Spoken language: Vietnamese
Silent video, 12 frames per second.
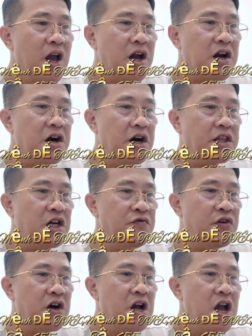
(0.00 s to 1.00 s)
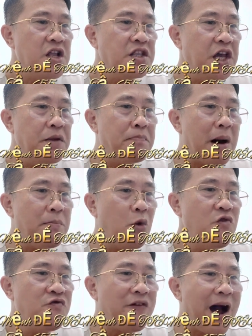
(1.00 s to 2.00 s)
Người tứ phương nhìn mà
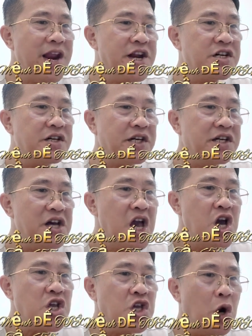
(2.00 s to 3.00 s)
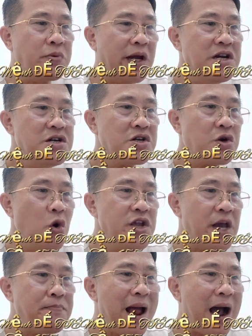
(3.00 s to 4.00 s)
muốn phá lên cười, dùng đỉnh của
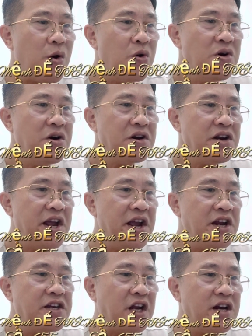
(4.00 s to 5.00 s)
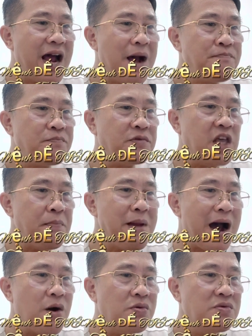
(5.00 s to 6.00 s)
Diệp Thái Hào đi trấn áp Diệp Thái
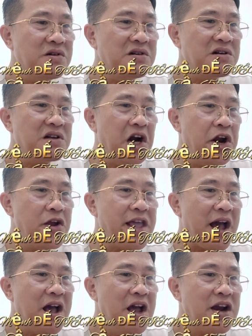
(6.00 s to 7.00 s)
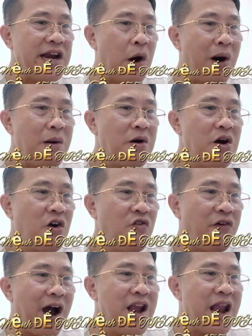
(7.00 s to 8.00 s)
Hào. Người đó nha, đầu óc có
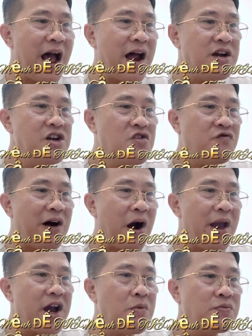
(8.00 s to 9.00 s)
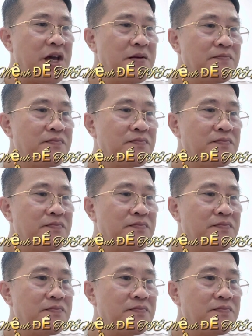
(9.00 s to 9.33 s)
phải là nước vào hay không thế?